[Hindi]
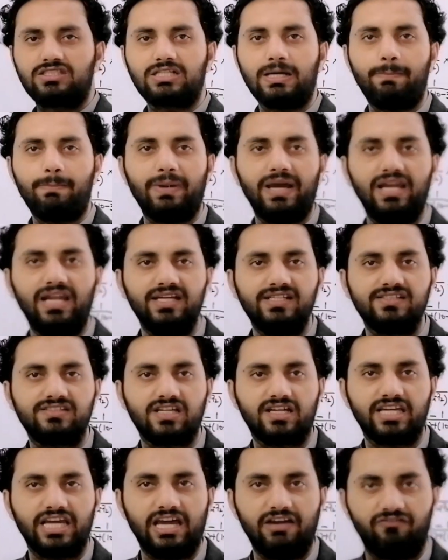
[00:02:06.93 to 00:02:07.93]
इसका पहला
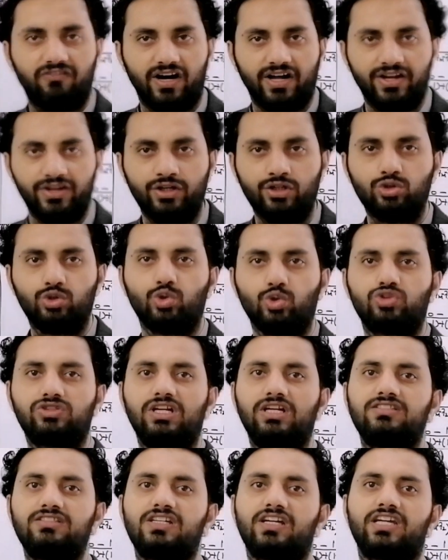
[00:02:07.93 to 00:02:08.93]
हिस्सा क्या है वन
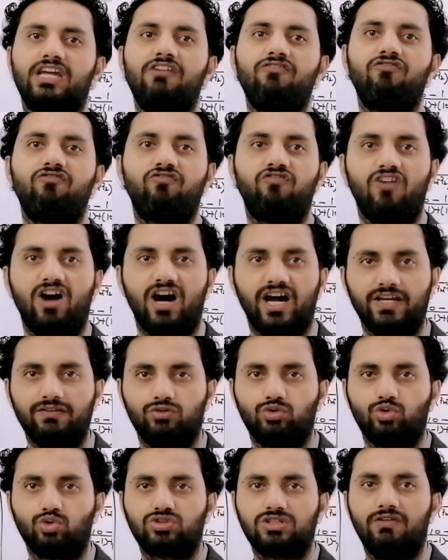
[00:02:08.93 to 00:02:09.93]
दूसरा हिस्सा क्या है फाइव
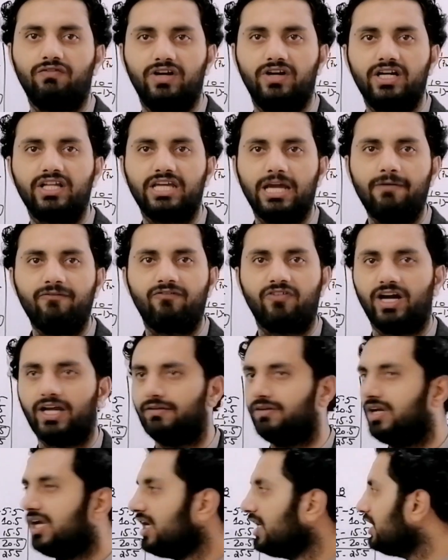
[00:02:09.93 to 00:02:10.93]
दूसरा वर्ड क्या है फाइव